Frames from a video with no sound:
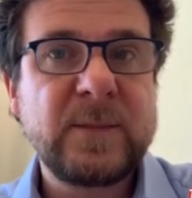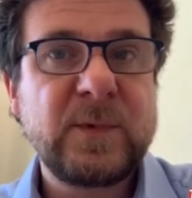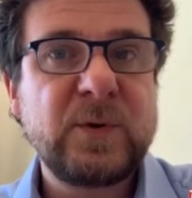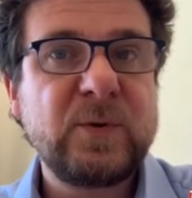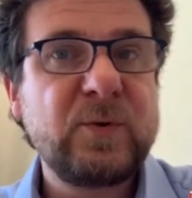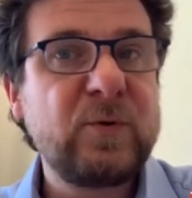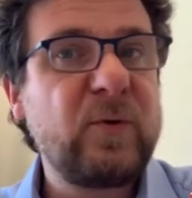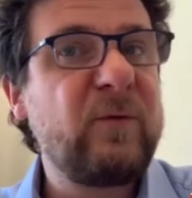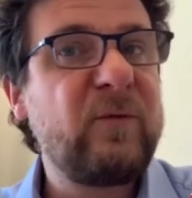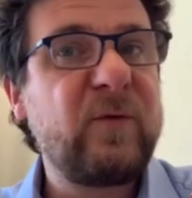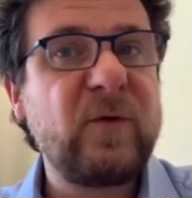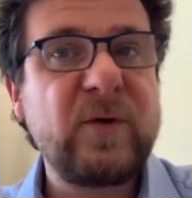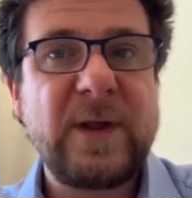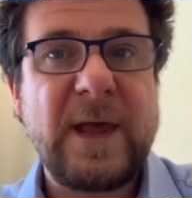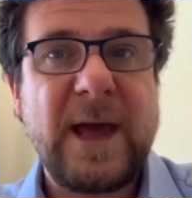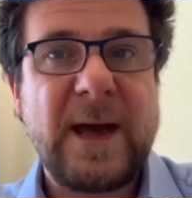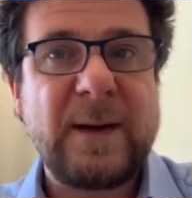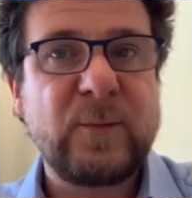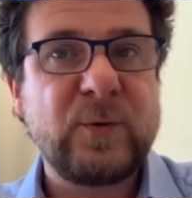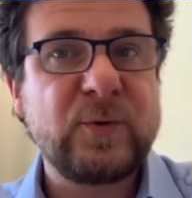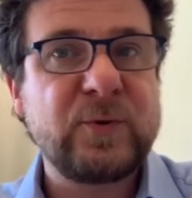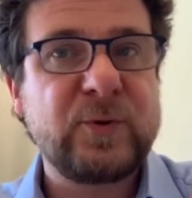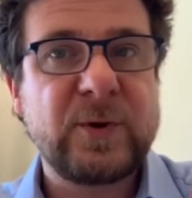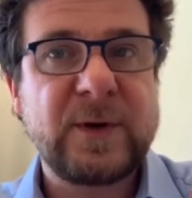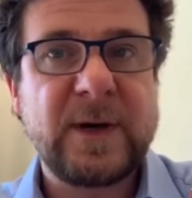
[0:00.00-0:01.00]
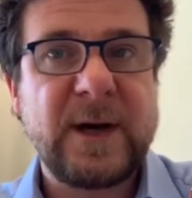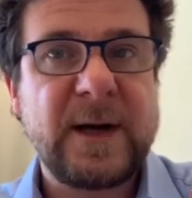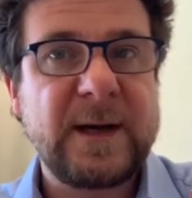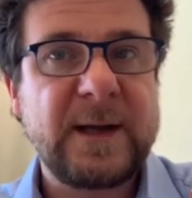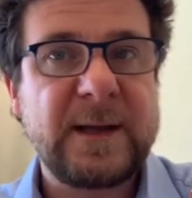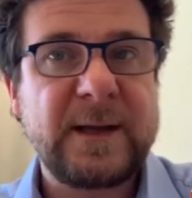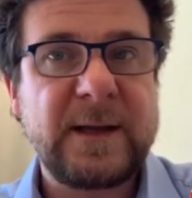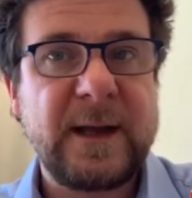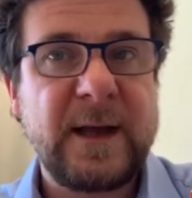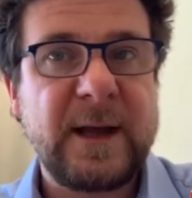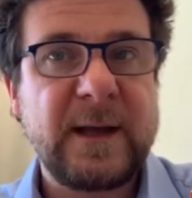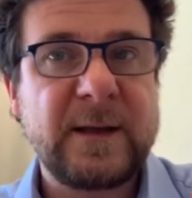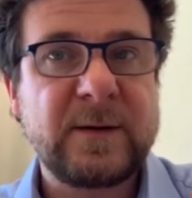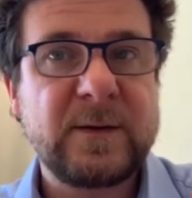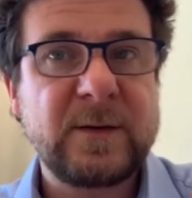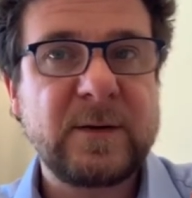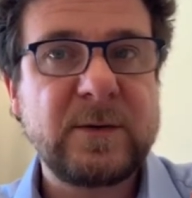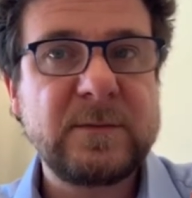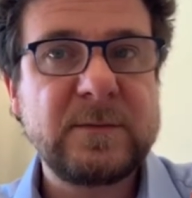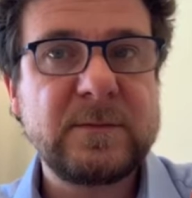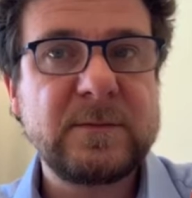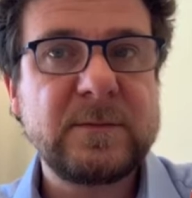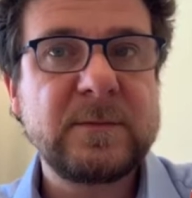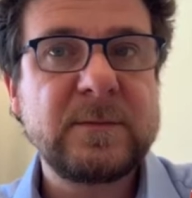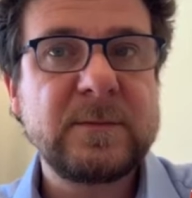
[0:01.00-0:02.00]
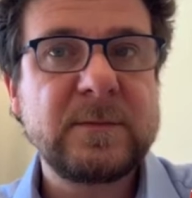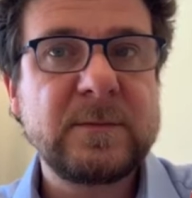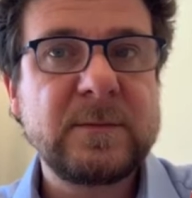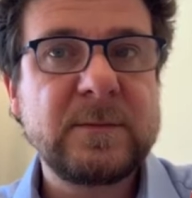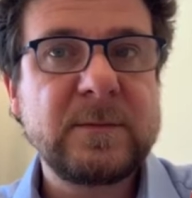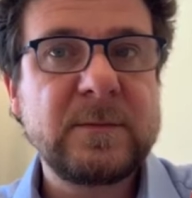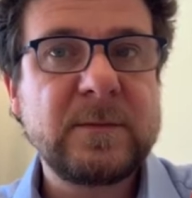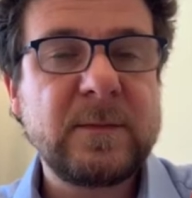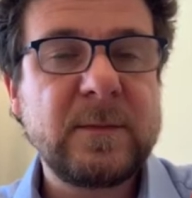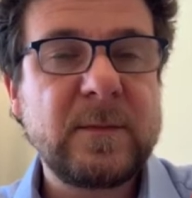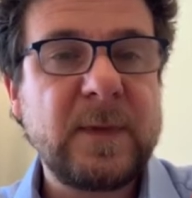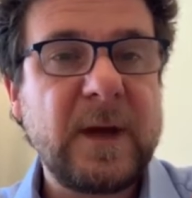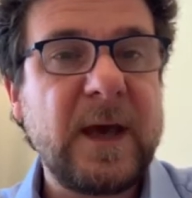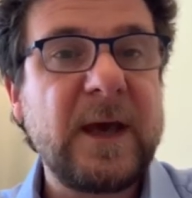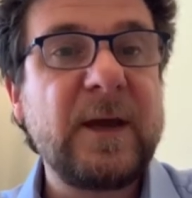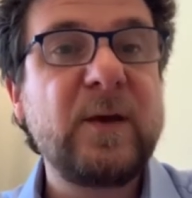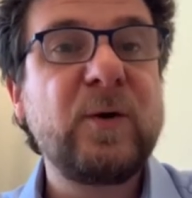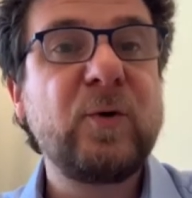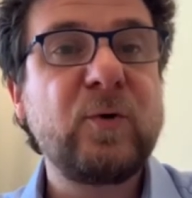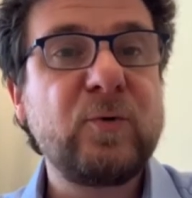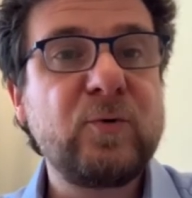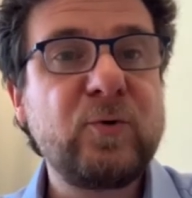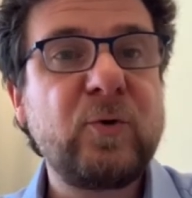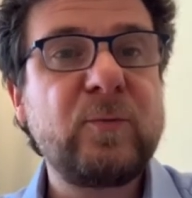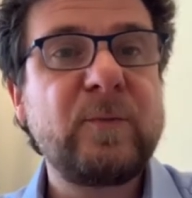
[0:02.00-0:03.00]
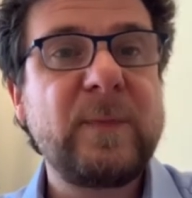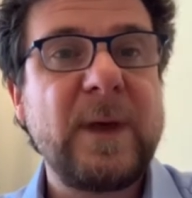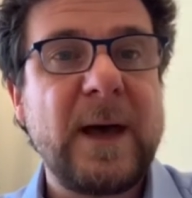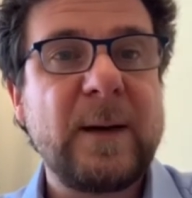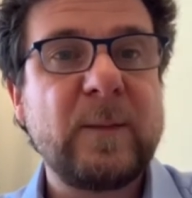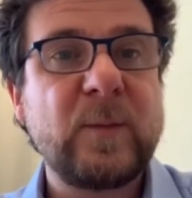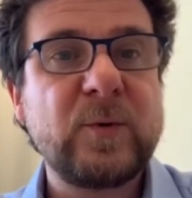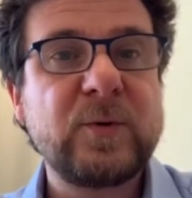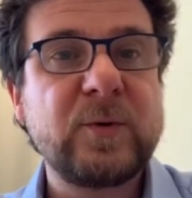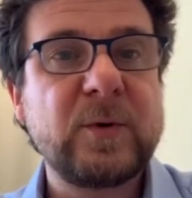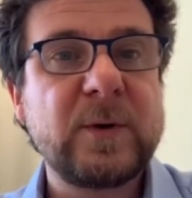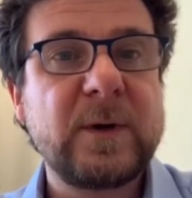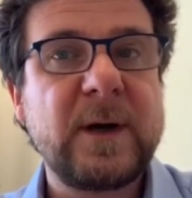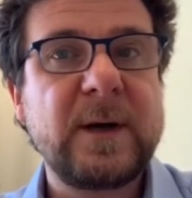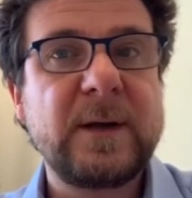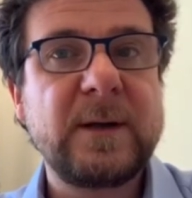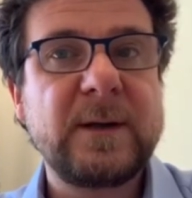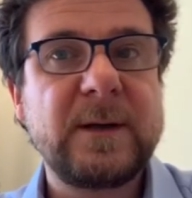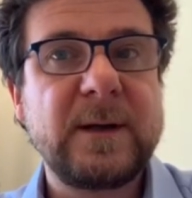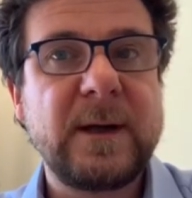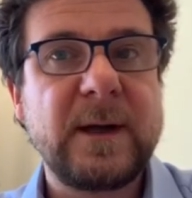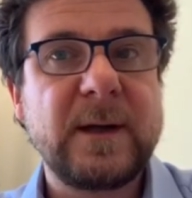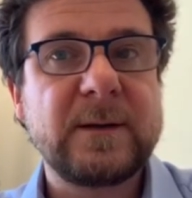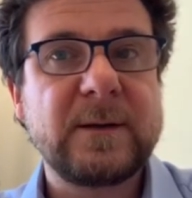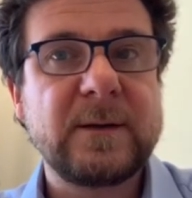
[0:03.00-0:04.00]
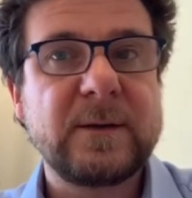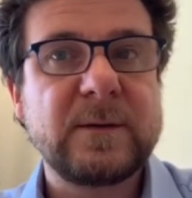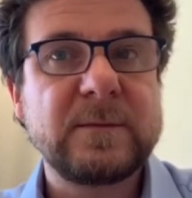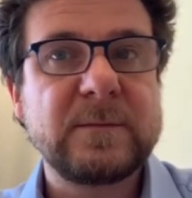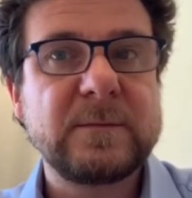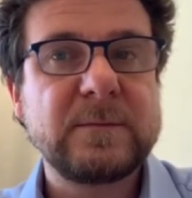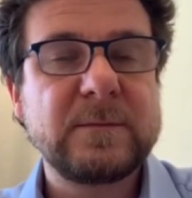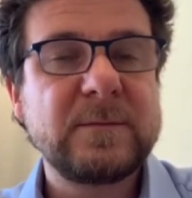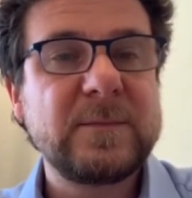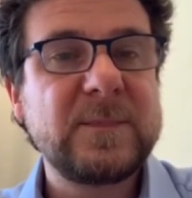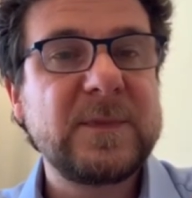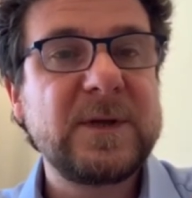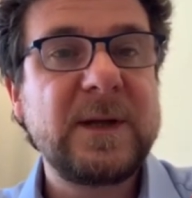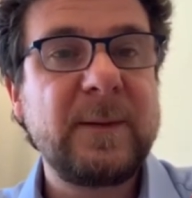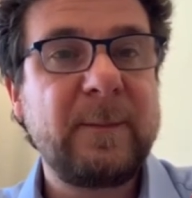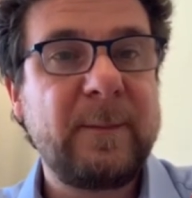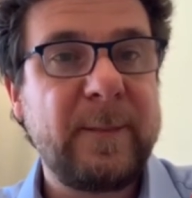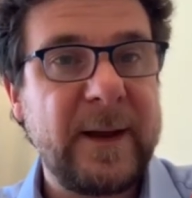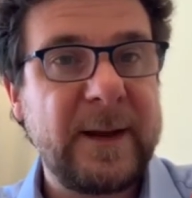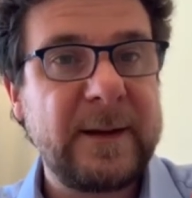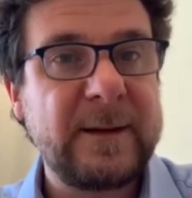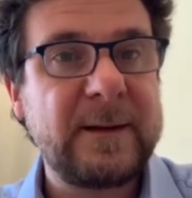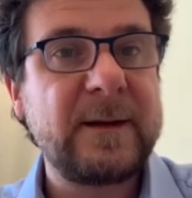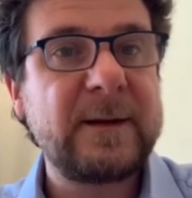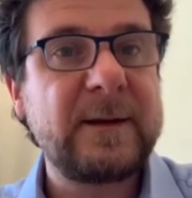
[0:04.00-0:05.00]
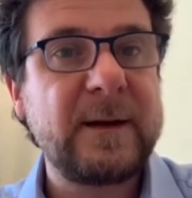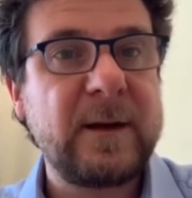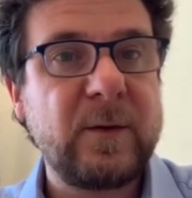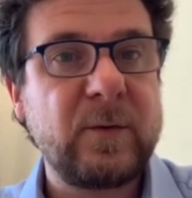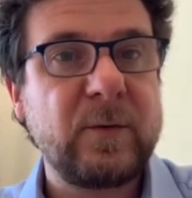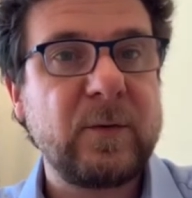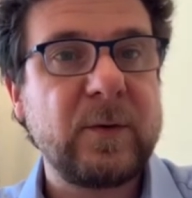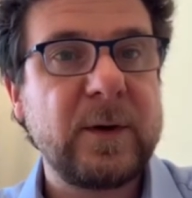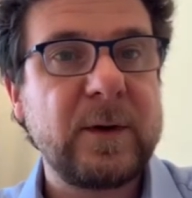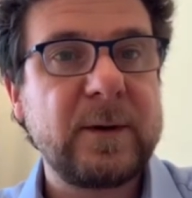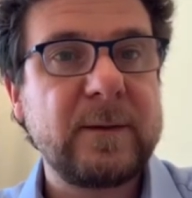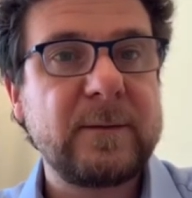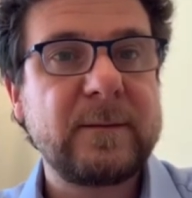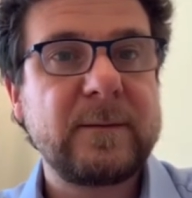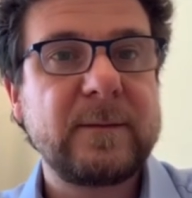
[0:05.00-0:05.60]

Non vogliamo tornare indietro, e non dobbiamo tornare indietro, dipende da noi.